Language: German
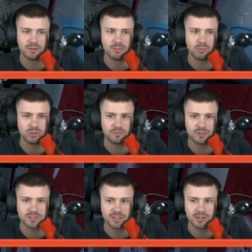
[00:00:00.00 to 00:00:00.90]

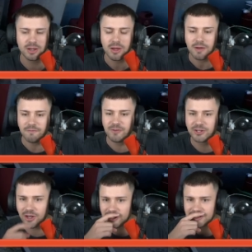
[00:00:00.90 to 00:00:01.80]
modifizieren. Wir
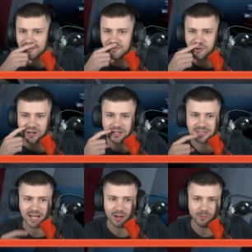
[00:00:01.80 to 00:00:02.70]
können hier
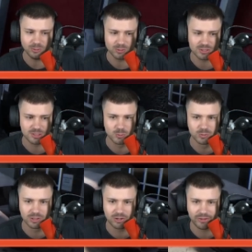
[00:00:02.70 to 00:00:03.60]
wirklich Autos
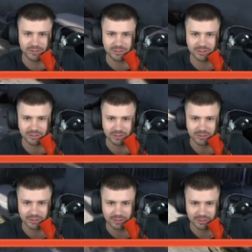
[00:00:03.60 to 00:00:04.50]
tunen, Leute.
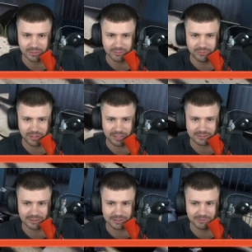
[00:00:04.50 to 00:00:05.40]

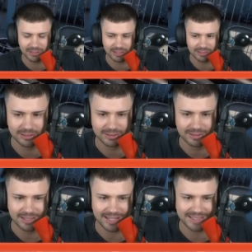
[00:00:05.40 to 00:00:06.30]
Wartet mal.
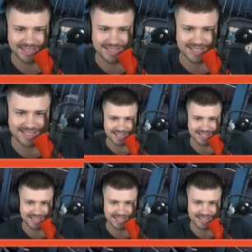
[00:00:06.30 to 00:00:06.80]
Ey, das ist,